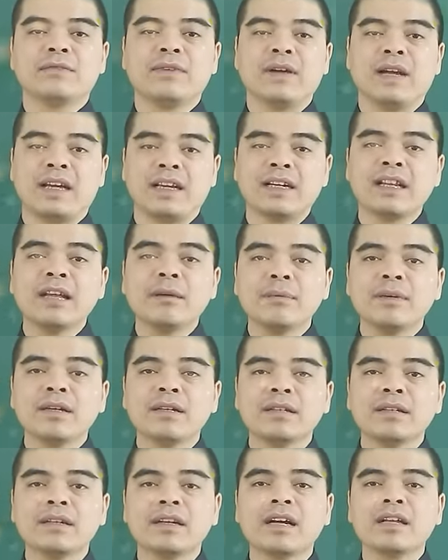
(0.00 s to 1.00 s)
phải đáp
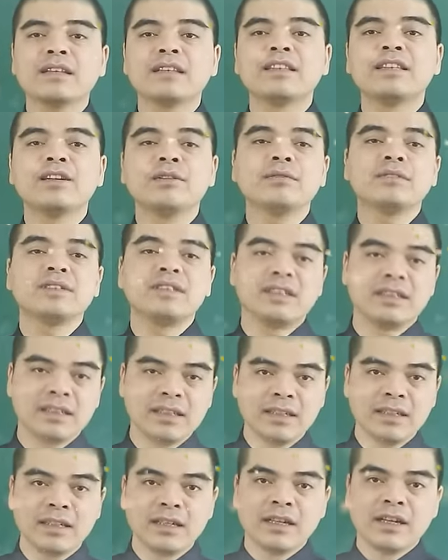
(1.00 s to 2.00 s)
ứng các tiêu
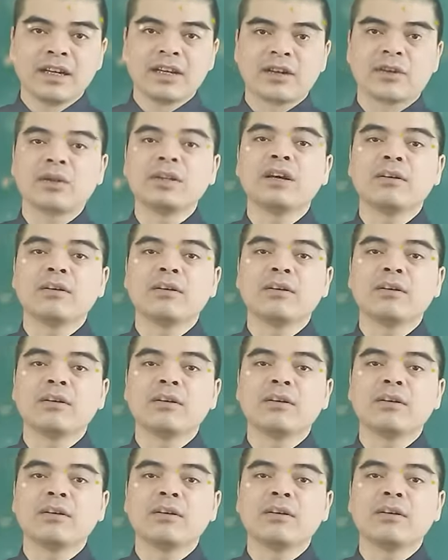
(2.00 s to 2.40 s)
chí có